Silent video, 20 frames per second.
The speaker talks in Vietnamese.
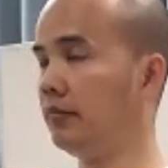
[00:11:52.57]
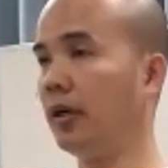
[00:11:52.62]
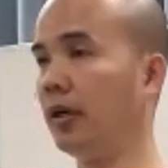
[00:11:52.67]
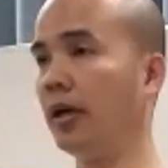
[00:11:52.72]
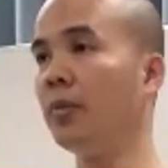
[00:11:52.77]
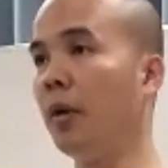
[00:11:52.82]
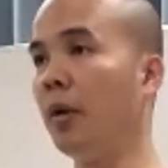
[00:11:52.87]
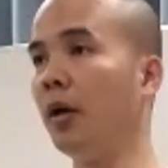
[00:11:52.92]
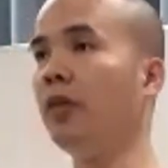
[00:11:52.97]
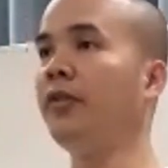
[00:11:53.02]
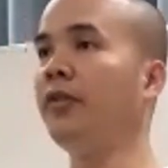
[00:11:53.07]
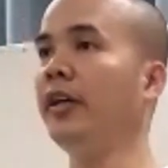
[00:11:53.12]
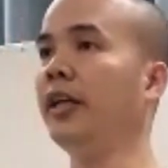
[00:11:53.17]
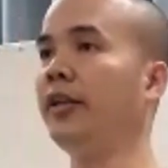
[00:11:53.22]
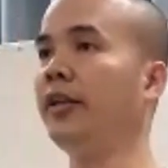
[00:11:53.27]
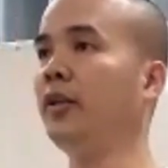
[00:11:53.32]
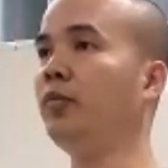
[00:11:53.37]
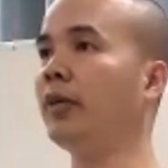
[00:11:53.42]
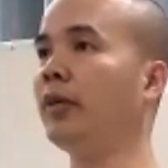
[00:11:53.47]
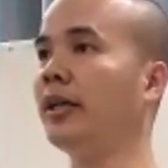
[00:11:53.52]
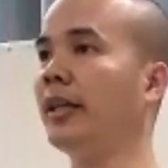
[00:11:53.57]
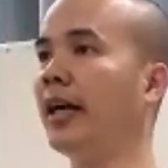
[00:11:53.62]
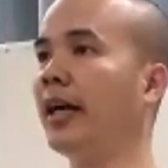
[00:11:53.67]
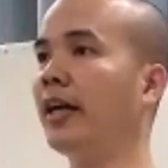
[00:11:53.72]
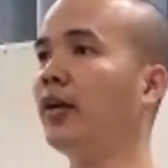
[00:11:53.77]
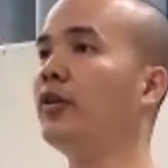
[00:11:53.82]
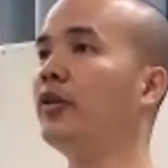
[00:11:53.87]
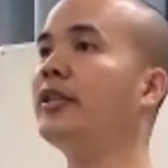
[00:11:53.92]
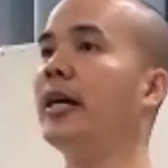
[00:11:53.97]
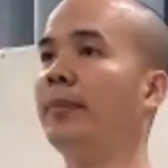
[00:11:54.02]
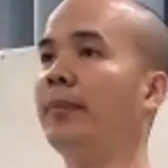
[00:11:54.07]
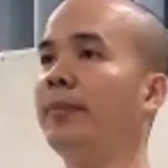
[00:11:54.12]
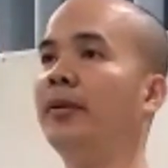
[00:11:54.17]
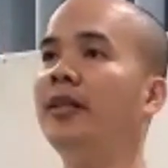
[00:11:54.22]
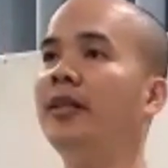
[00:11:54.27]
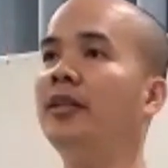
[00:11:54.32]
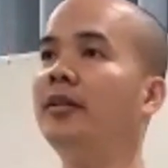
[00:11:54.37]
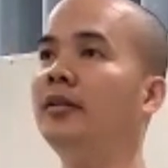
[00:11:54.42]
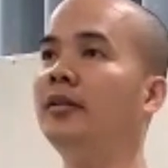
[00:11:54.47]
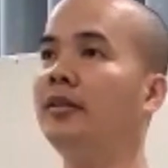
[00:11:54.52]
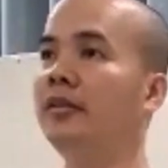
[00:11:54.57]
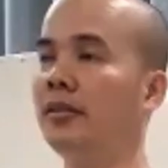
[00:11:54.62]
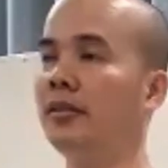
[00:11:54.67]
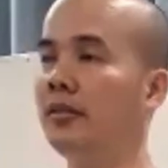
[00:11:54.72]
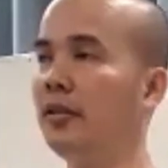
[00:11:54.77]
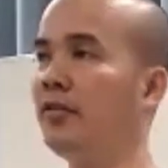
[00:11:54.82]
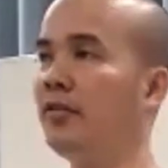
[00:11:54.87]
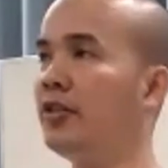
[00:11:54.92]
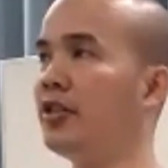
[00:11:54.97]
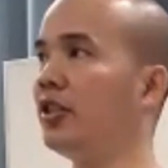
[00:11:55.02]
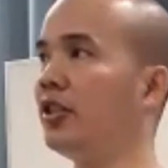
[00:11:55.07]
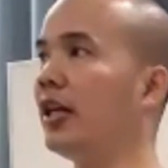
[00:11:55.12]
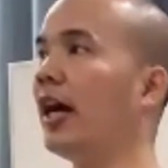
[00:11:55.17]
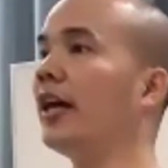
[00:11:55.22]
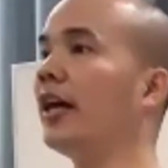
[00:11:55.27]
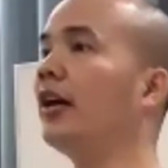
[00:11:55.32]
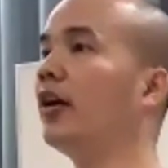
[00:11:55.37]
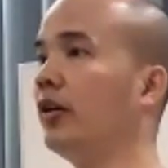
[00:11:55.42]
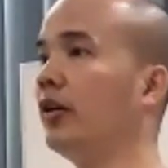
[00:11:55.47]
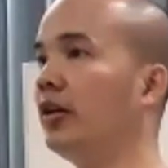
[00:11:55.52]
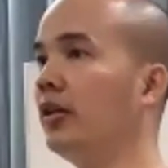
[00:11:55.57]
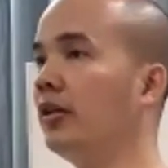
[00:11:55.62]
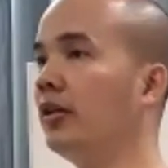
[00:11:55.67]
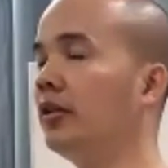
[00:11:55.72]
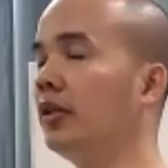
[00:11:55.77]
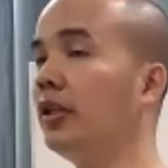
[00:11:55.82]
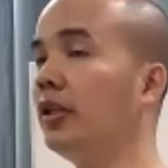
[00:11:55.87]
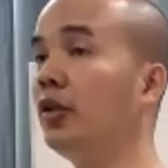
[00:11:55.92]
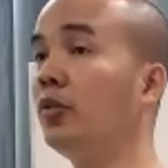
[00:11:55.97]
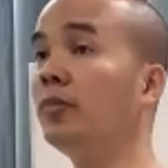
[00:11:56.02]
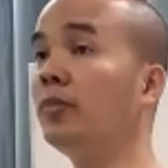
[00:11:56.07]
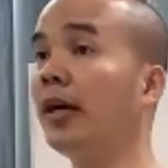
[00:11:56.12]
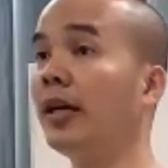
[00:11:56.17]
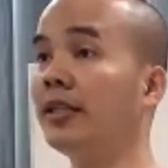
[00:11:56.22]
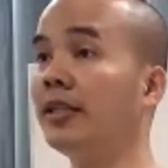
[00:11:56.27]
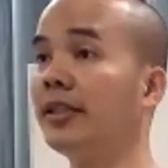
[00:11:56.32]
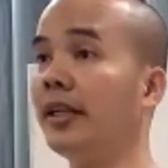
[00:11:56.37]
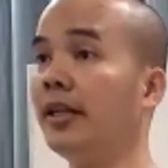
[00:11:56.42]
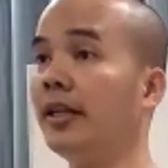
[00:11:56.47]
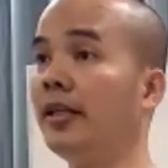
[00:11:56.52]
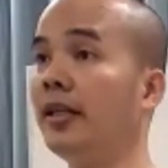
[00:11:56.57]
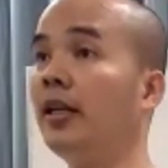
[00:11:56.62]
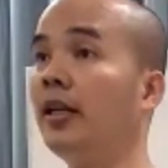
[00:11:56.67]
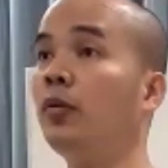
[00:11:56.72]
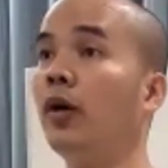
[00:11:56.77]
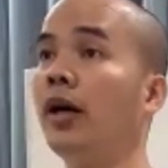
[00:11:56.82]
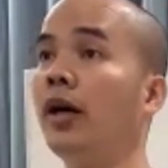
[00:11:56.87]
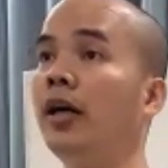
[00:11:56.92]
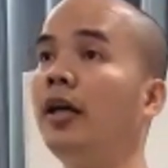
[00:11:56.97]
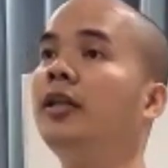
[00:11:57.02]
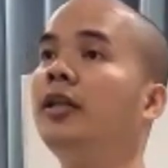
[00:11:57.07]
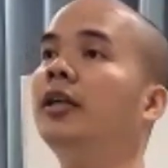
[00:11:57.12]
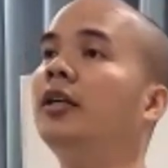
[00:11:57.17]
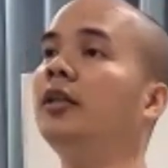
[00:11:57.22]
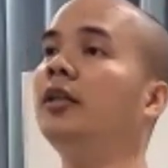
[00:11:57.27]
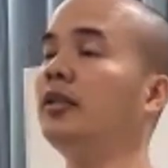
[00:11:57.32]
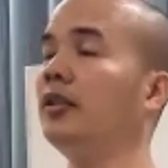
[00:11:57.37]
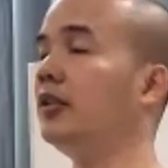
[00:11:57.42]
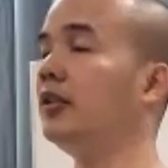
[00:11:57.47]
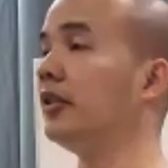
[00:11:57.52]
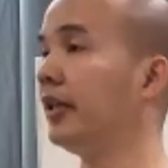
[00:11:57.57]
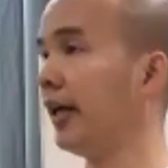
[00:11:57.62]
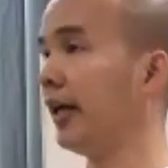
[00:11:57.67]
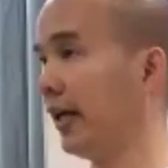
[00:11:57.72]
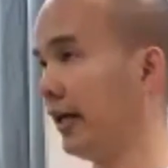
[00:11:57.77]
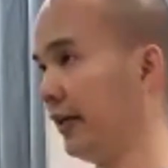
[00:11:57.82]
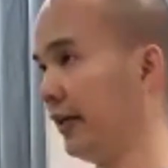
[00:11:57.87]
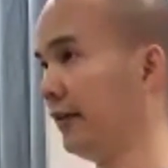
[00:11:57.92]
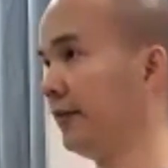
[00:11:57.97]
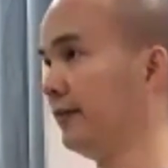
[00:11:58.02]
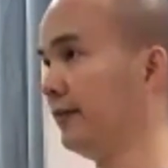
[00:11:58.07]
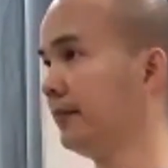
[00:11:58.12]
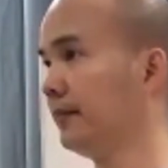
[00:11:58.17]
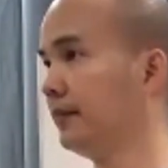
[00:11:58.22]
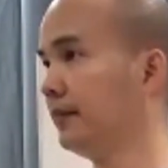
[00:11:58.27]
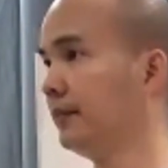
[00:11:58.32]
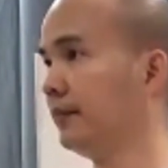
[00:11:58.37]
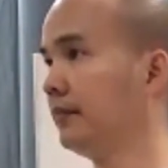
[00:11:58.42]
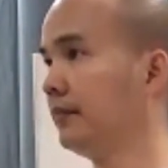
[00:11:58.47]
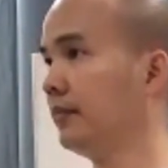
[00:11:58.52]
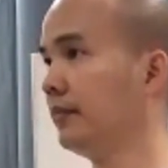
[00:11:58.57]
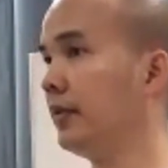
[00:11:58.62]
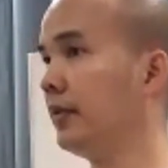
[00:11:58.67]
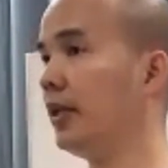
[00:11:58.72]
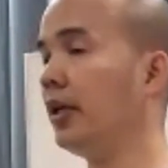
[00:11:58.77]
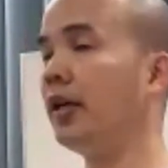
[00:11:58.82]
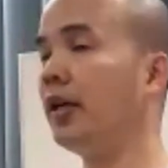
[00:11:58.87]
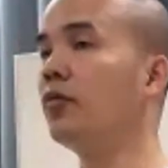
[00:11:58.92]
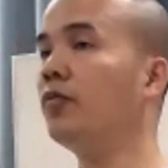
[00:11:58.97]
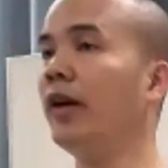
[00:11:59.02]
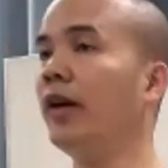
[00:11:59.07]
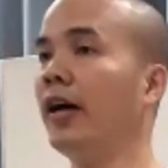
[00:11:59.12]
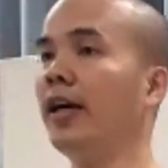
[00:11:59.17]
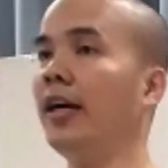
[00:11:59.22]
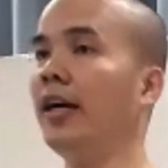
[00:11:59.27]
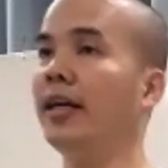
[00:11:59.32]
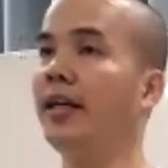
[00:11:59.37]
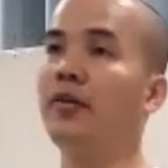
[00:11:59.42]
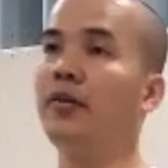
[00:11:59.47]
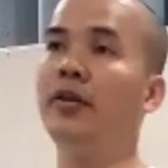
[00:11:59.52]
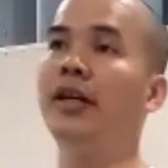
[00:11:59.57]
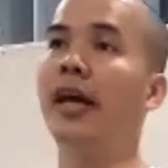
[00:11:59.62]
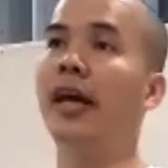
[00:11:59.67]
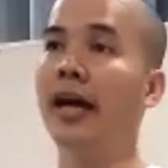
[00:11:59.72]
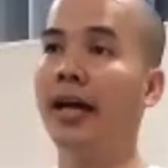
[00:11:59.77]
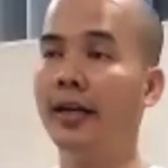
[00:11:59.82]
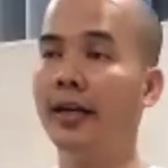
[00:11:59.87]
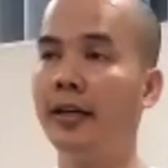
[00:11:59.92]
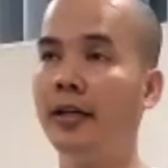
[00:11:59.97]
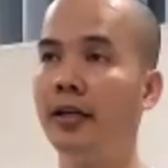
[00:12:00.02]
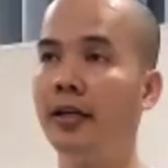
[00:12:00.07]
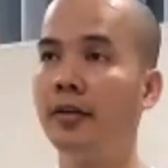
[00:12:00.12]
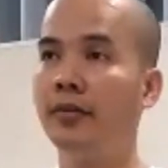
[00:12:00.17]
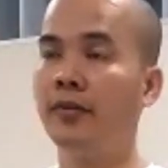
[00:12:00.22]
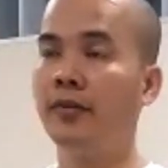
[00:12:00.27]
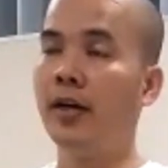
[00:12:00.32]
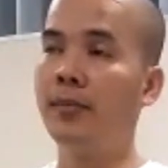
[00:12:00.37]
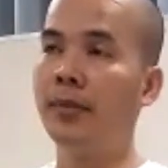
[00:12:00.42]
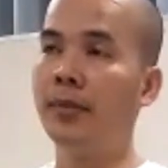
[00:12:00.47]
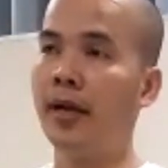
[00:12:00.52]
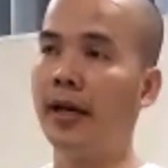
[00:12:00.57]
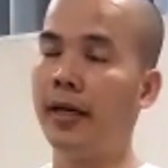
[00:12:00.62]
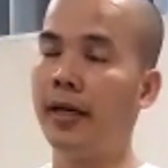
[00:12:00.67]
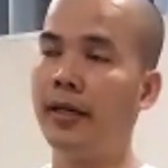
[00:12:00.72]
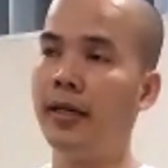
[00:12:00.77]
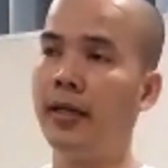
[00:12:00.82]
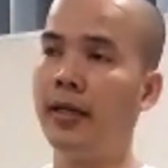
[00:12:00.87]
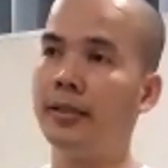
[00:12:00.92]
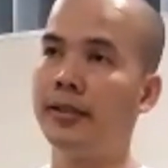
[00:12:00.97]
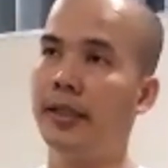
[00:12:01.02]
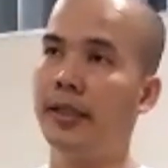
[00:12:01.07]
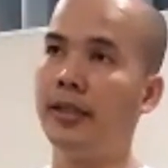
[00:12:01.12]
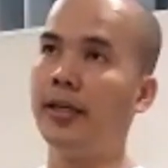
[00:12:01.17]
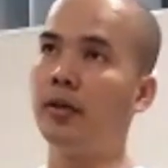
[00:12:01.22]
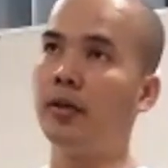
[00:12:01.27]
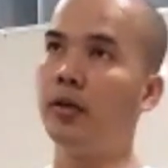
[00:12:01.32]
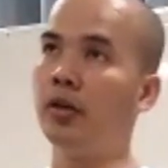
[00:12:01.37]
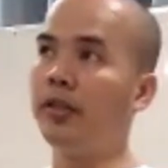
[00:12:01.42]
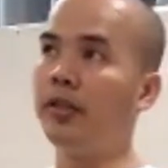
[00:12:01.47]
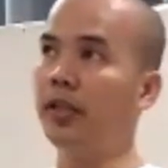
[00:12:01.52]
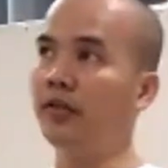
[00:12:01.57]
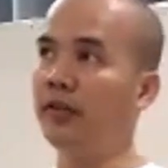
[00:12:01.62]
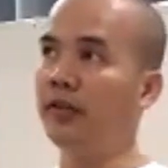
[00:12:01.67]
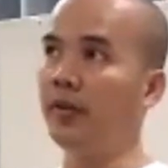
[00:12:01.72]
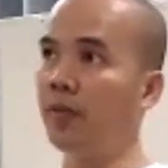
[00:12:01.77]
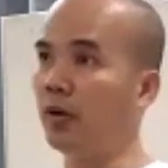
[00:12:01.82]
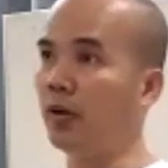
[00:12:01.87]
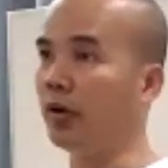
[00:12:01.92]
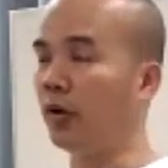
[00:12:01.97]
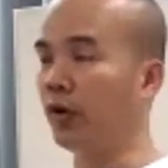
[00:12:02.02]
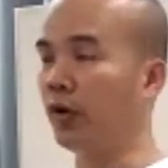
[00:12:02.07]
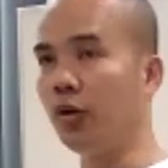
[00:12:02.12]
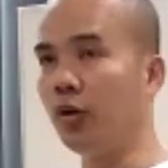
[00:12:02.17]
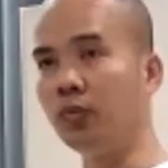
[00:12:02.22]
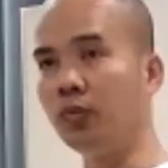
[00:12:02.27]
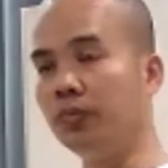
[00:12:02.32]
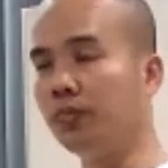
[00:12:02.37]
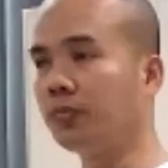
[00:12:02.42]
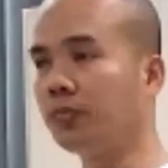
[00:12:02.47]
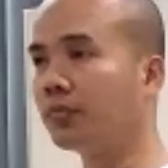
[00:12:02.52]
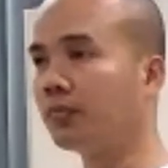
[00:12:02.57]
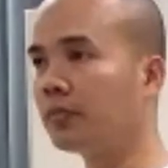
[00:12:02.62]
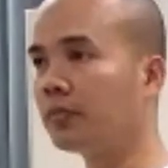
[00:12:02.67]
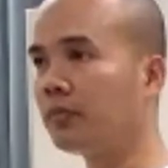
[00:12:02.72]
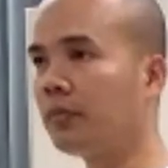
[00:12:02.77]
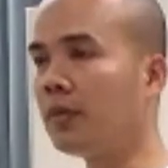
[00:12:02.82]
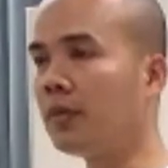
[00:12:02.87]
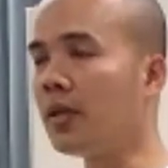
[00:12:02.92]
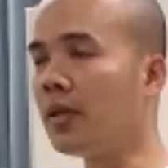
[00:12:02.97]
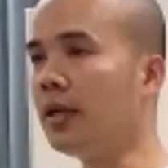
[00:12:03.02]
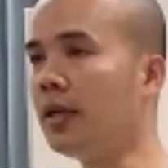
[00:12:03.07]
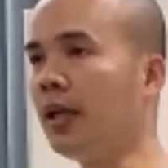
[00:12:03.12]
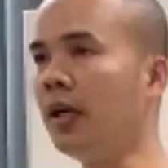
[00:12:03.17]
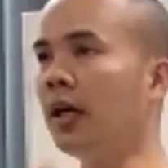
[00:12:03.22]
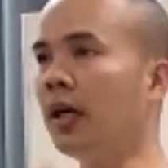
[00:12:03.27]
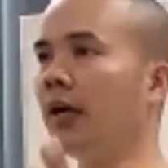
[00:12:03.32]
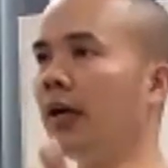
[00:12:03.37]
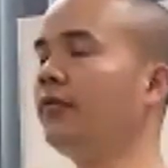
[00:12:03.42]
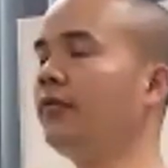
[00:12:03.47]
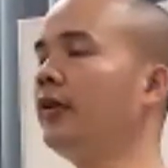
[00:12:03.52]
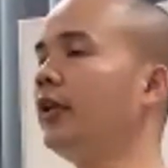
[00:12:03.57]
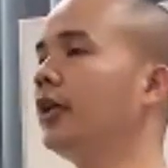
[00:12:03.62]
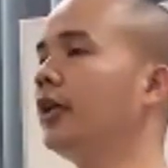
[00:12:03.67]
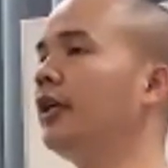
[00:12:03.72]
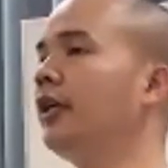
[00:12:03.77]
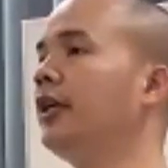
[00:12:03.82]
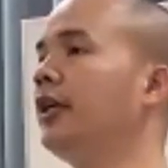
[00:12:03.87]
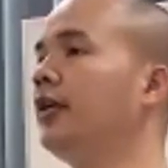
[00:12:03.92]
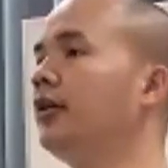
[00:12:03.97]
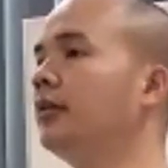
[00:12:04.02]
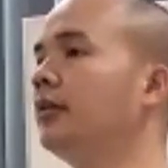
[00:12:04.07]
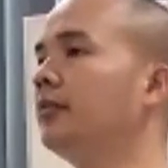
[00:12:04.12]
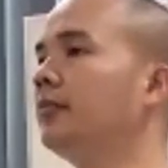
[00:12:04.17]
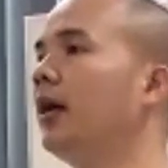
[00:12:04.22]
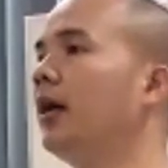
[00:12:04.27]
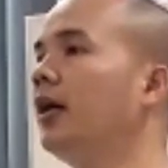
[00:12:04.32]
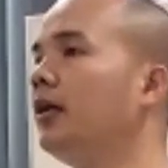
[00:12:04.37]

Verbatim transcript: mà có mỗi việc là chúng ta thay đổi chậm hơn cái sự thay đổi nên chúng ta sẽ kết quả ít hơn những người khác chứ không phải là điều gì cả và hôm nay sẽ trao đổi chị về một cái nội dung kết hợp với những cái chiến lược